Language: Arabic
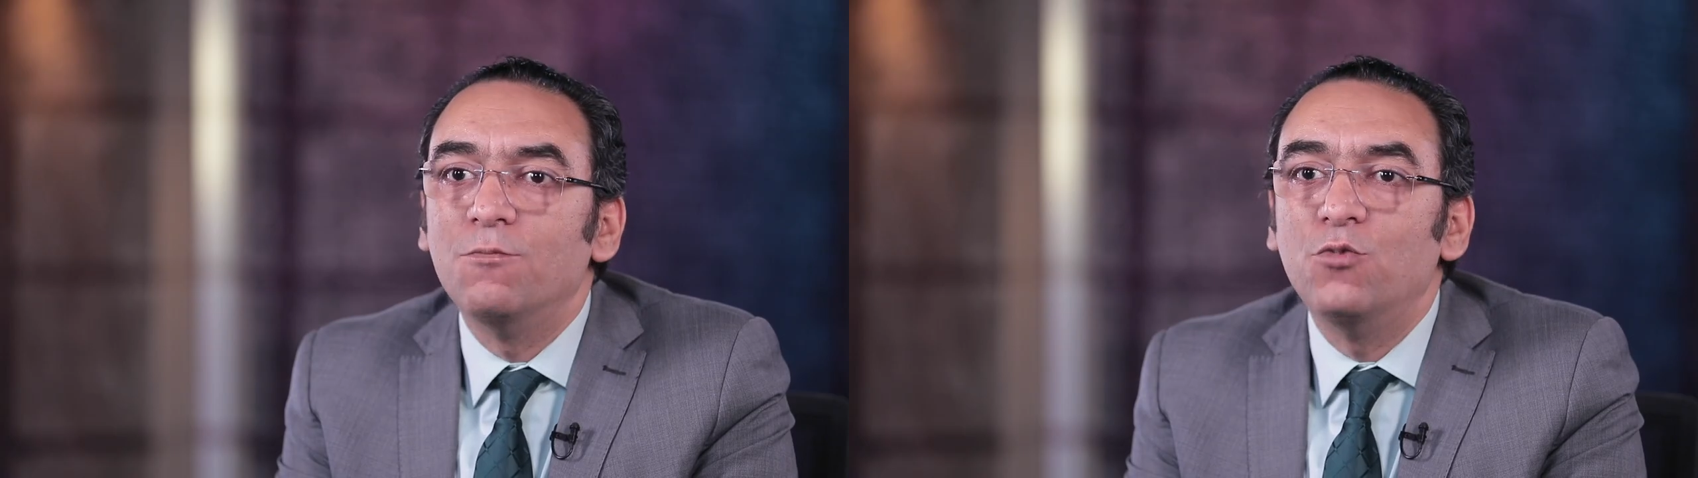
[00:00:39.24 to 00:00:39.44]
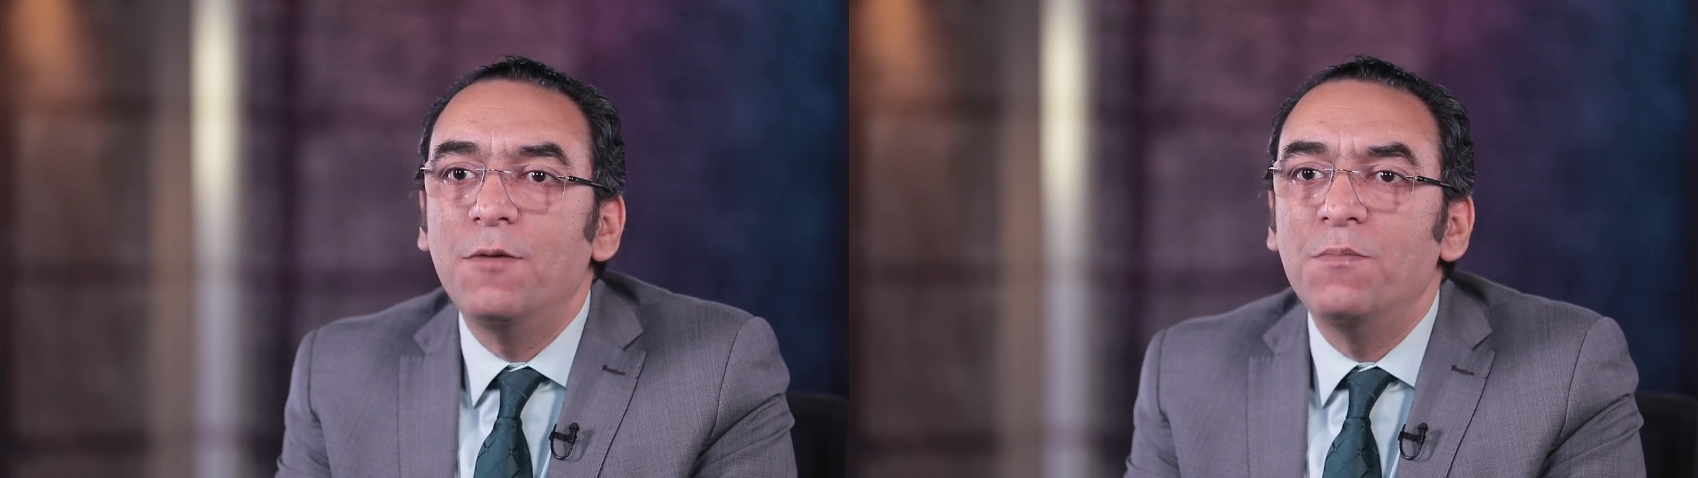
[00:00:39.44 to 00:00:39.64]

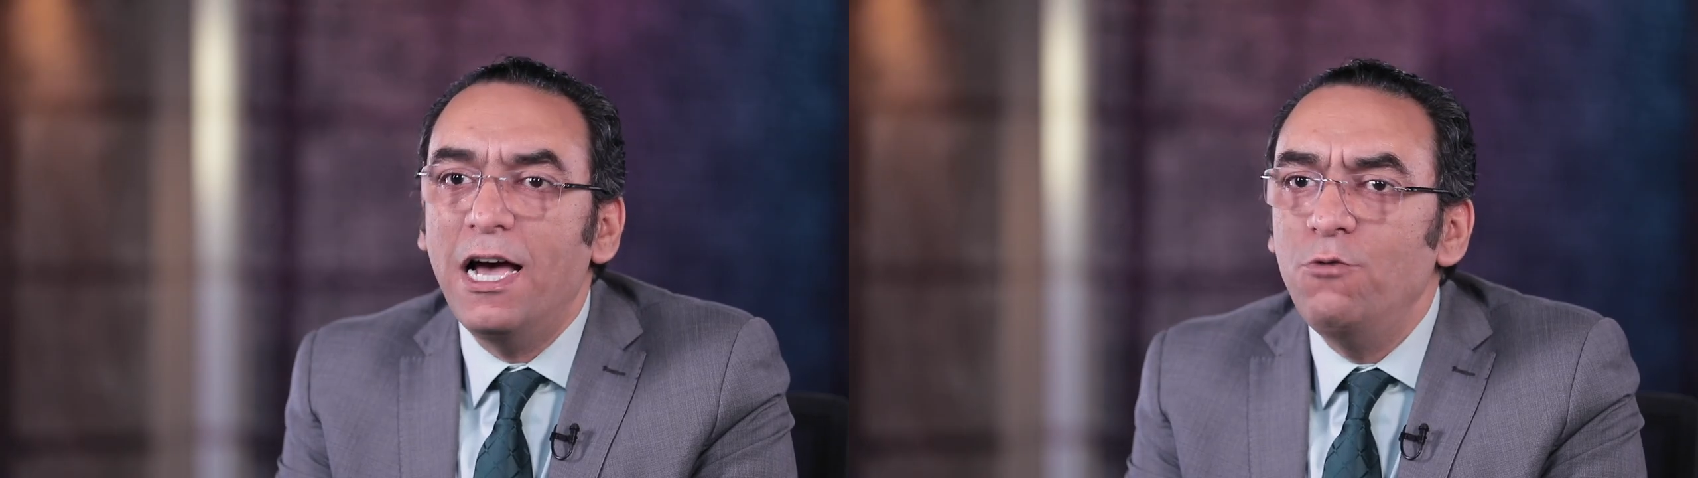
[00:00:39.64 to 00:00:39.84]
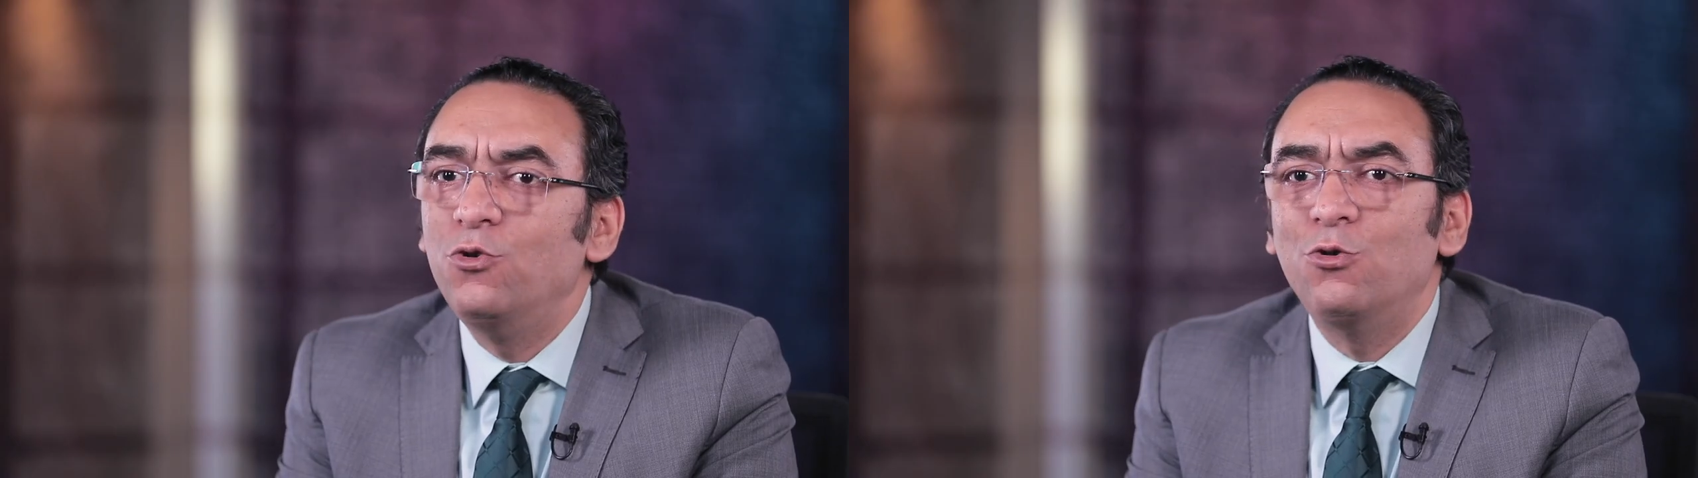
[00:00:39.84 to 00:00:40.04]
مهم
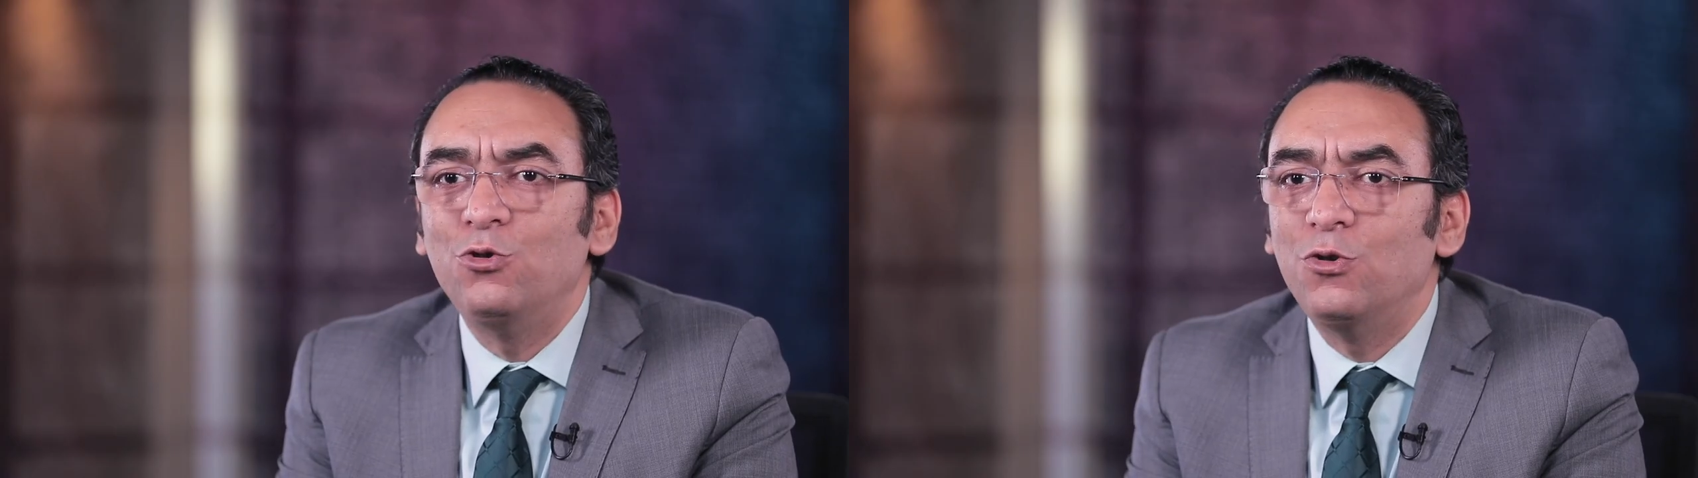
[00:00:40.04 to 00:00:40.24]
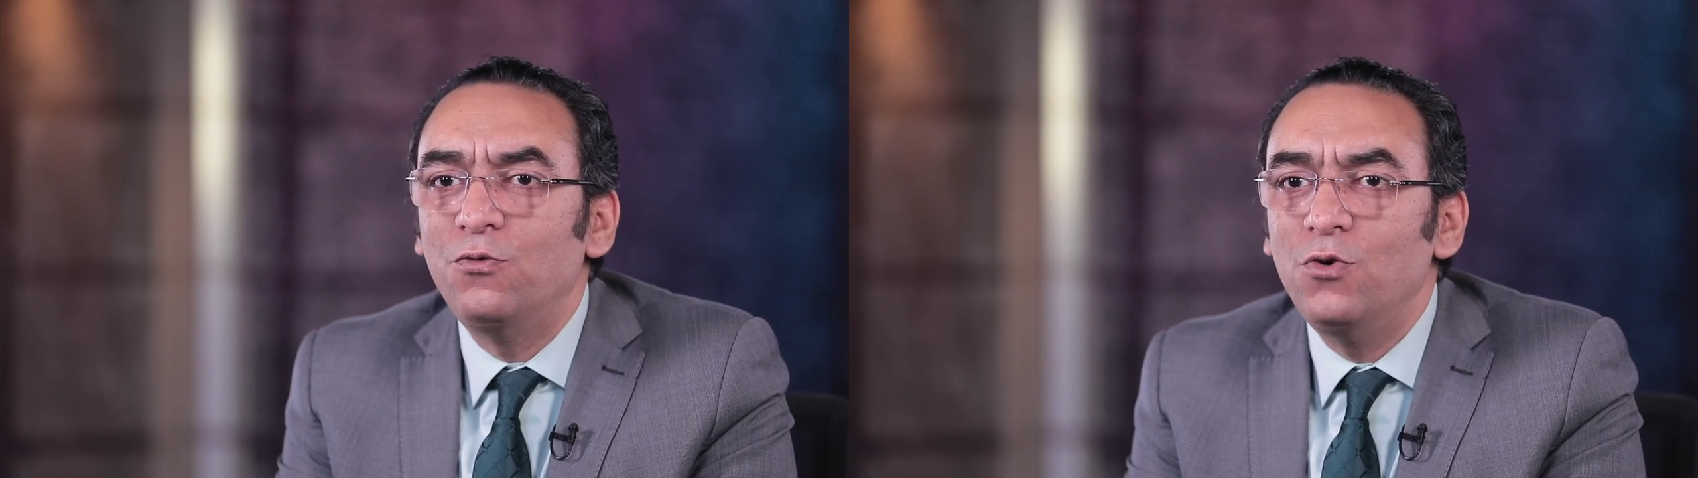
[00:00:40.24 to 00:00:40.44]
قوي انكم
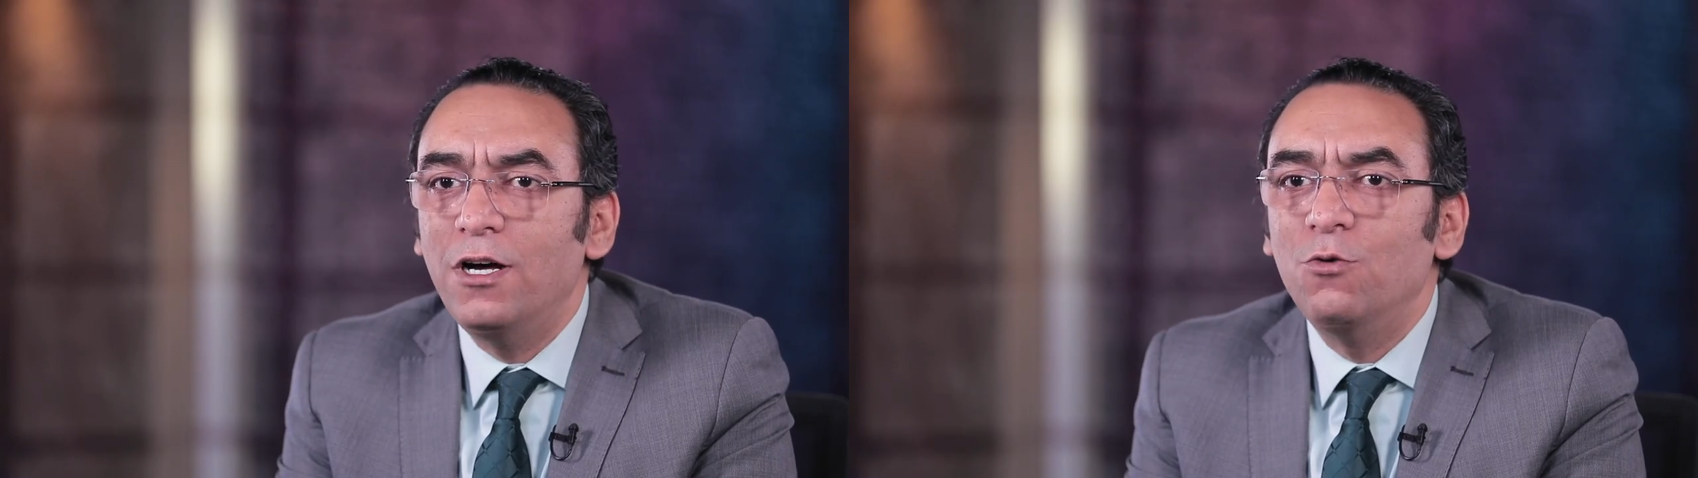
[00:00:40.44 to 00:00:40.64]
تشوفوها